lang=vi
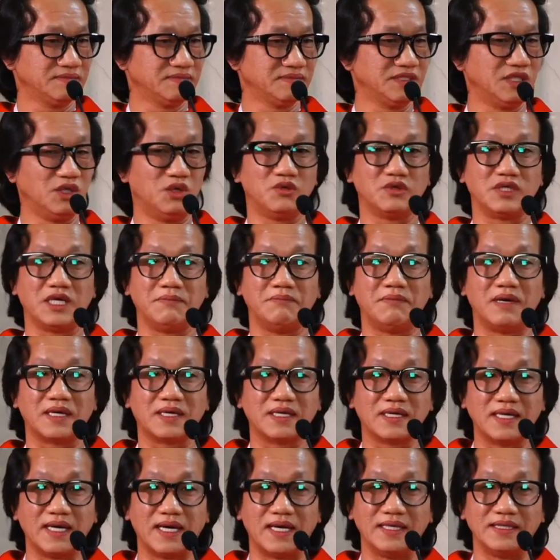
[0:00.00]
điều ngài mặc
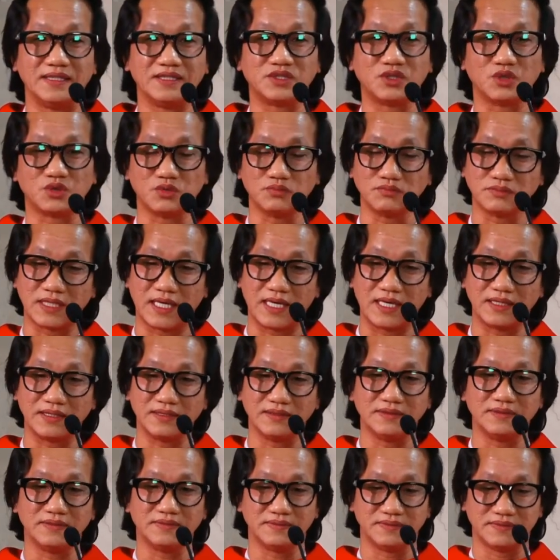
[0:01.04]
khải cho chúng ta
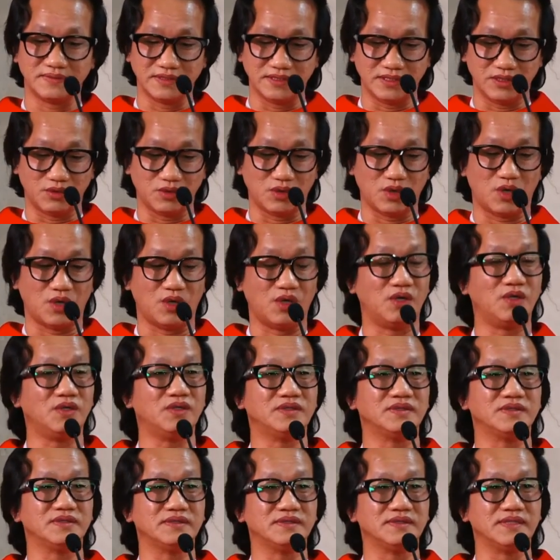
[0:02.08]
điều đó
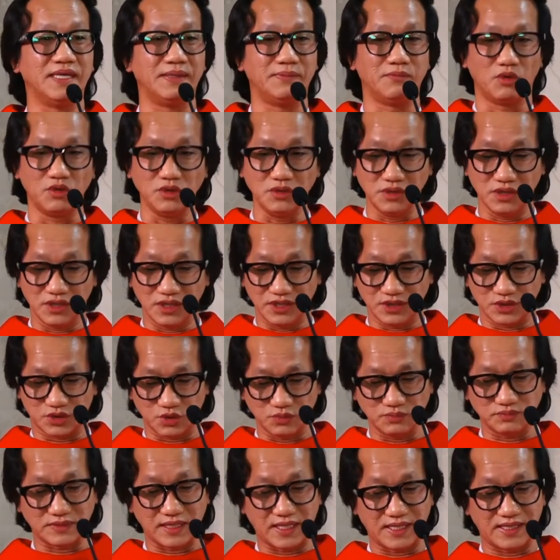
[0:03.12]
để mỗi người
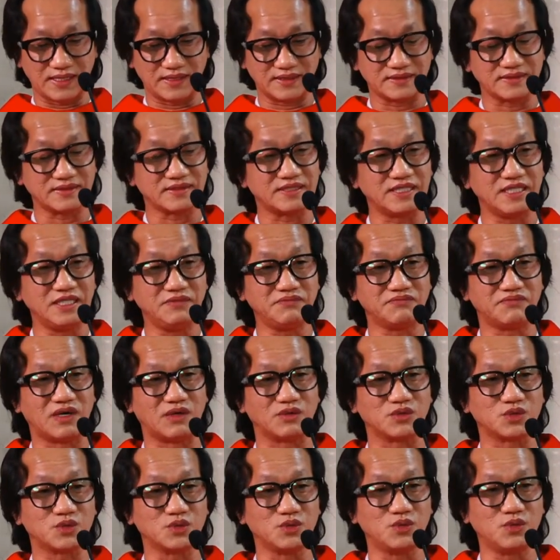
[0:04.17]
chúng ta tin
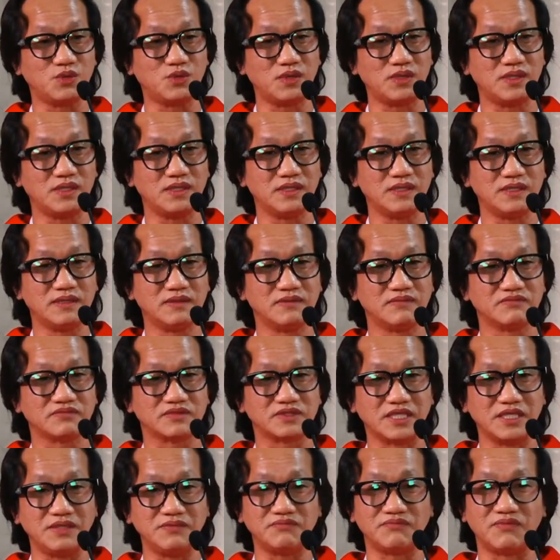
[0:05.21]
vào Chúa,
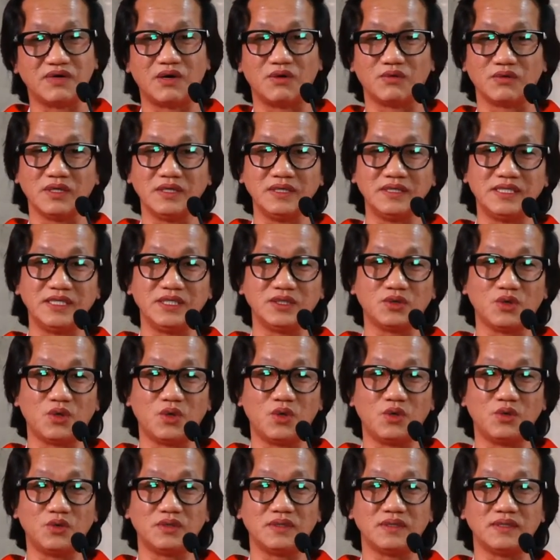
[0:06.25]
tin vào Đấng
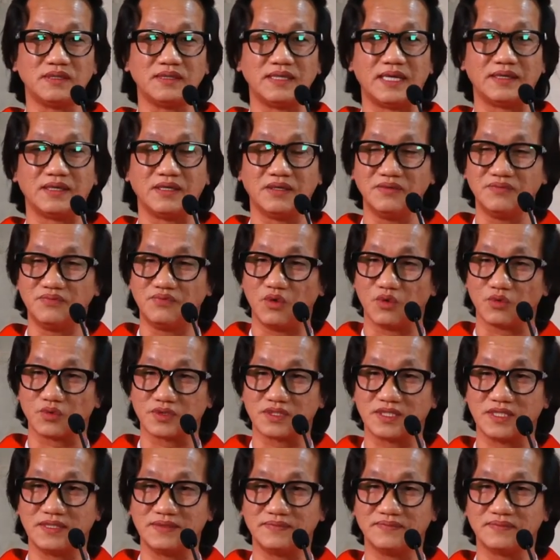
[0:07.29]
Kitô là Đấng phục
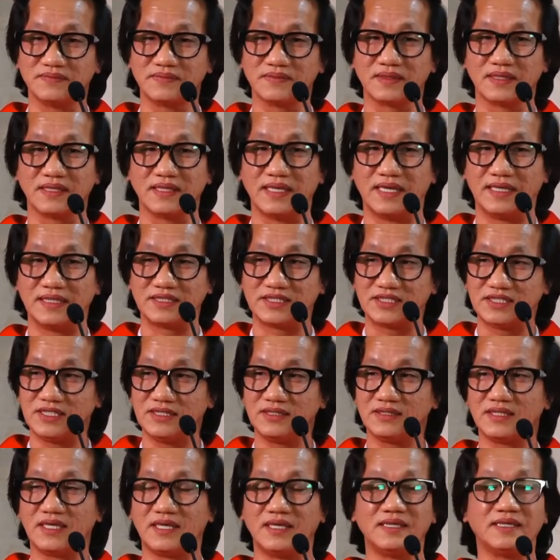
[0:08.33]
sinh, Ngài
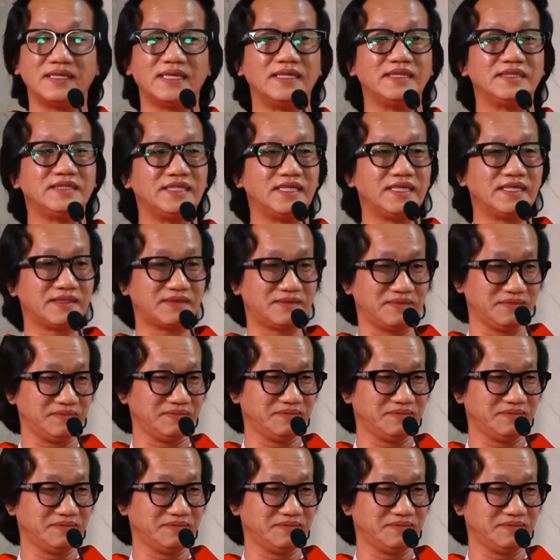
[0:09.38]
chiến thắng cái chết.